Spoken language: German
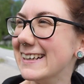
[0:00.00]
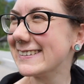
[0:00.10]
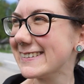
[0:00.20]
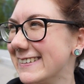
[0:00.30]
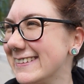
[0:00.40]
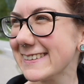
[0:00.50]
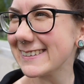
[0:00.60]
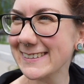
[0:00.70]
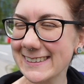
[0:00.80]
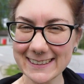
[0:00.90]
also,
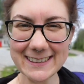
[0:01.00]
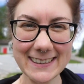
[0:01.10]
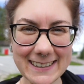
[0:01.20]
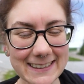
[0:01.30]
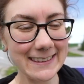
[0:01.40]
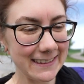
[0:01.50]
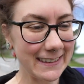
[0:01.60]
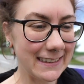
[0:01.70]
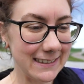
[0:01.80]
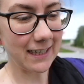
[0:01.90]
ganz lustig.
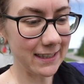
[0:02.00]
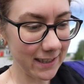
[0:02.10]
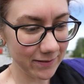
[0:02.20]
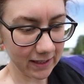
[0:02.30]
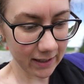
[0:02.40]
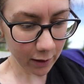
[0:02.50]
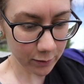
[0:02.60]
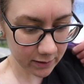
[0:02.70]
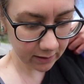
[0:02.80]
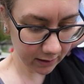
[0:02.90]
So, jetzt geht's wieder nach
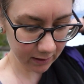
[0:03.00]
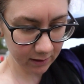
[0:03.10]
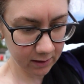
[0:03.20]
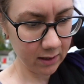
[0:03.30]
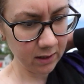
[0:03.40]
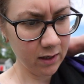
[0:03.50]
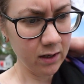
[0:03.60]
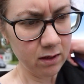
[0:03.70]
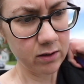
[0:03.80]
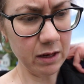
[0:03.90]
Hause.
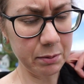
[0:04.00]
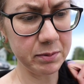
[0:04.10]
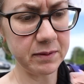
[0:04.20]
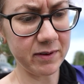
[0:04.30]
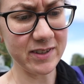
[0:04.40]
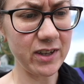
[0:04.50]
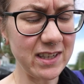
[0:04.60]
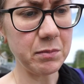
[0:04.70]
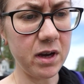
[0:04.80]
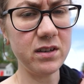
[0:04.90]
Ich glaube, ich muss noch mal was zu
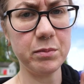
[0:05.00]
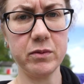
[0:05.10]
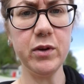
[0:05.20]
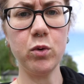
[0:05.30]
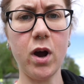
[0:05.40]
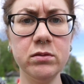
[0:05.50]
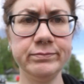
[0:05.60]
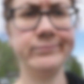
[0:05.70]
essen machen. Ich habe irgendwie Hunger.